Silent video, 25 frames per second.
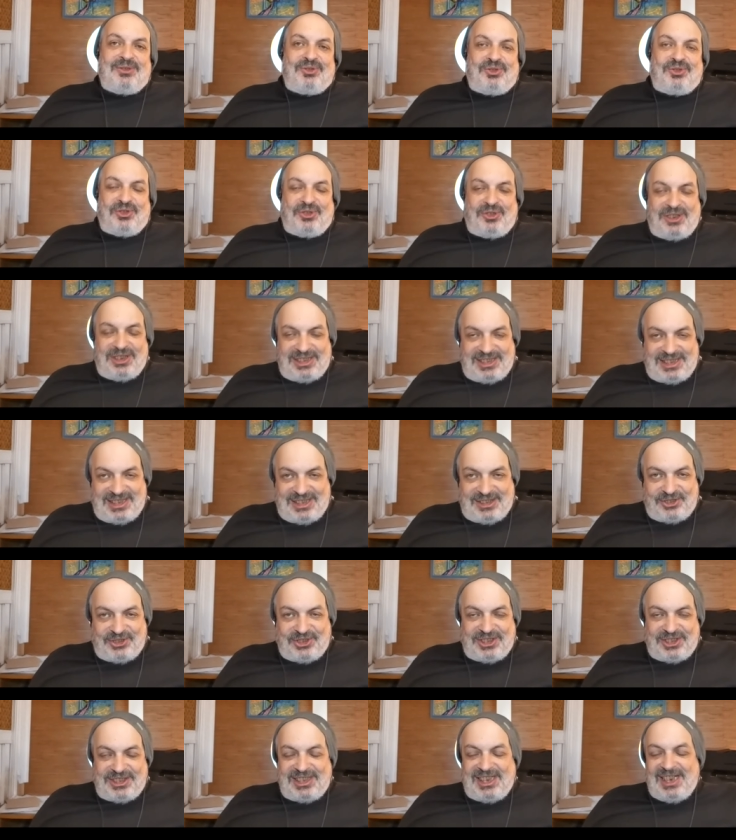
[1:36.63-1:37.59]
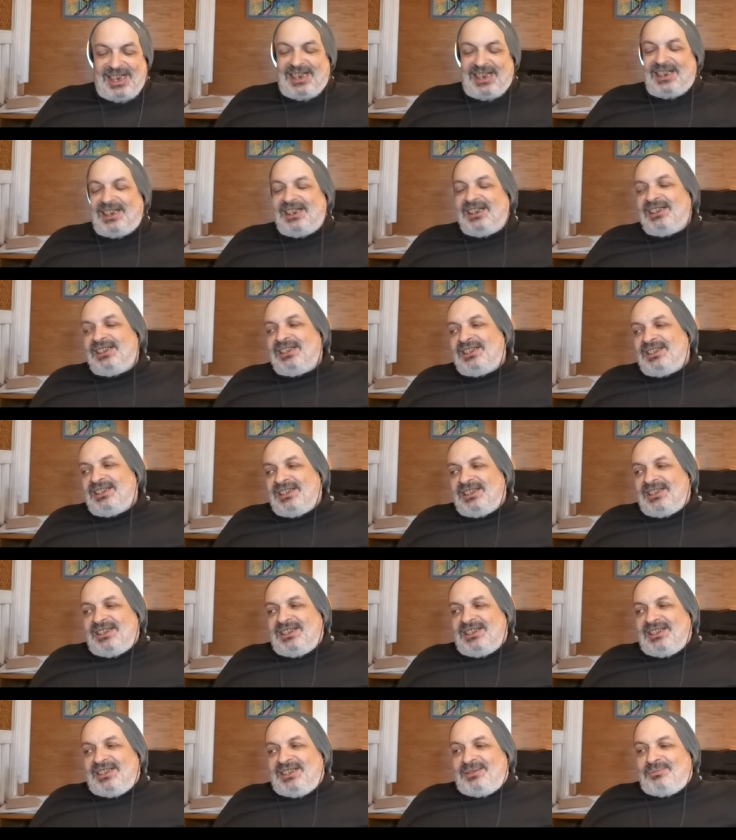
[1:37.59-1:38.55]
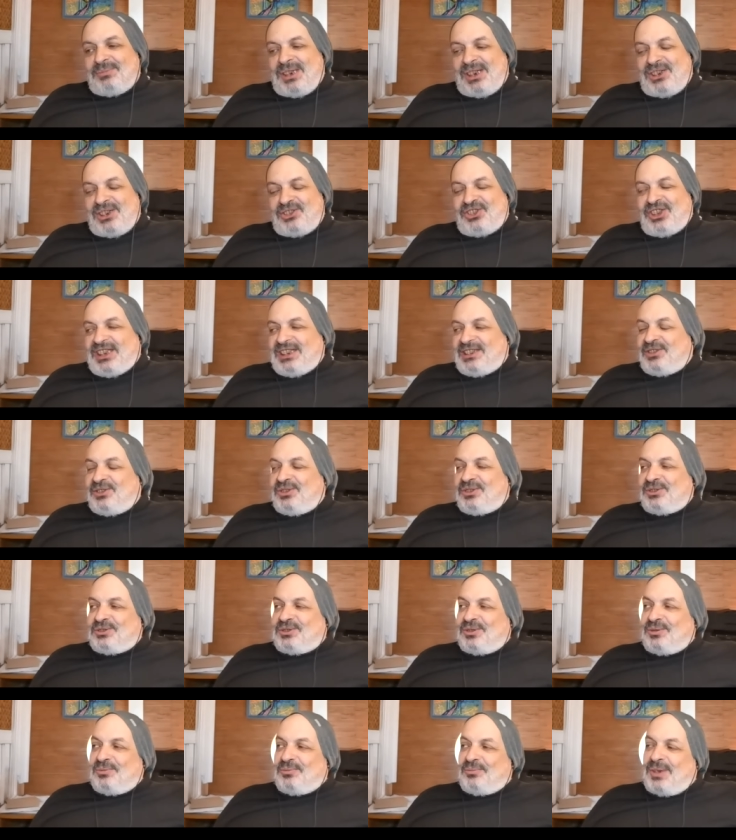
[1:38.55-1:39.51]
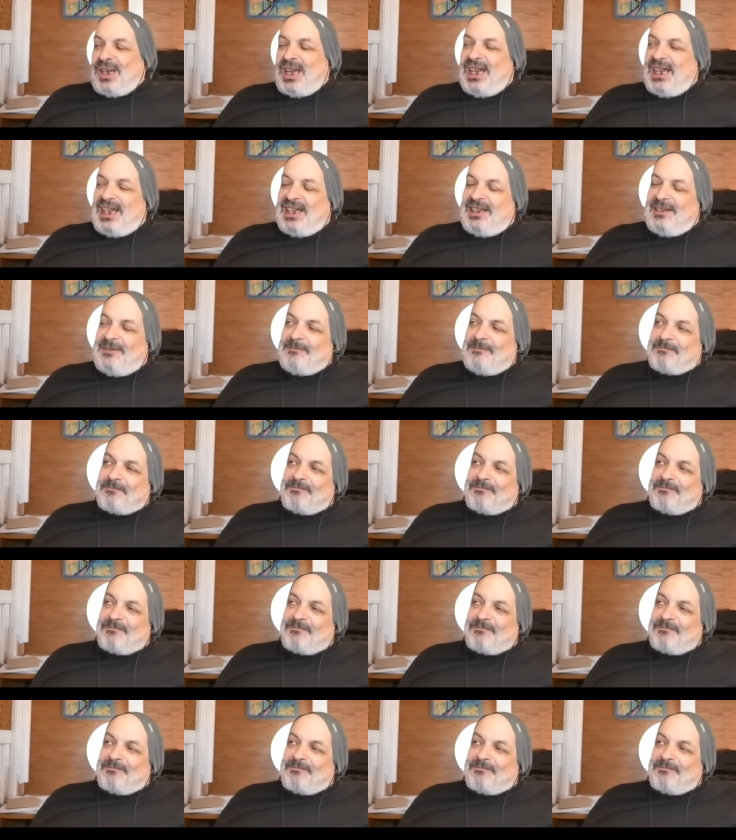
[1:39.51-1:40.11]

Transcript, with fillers: no się okazało, że tak, bardzo rzadko on to ma,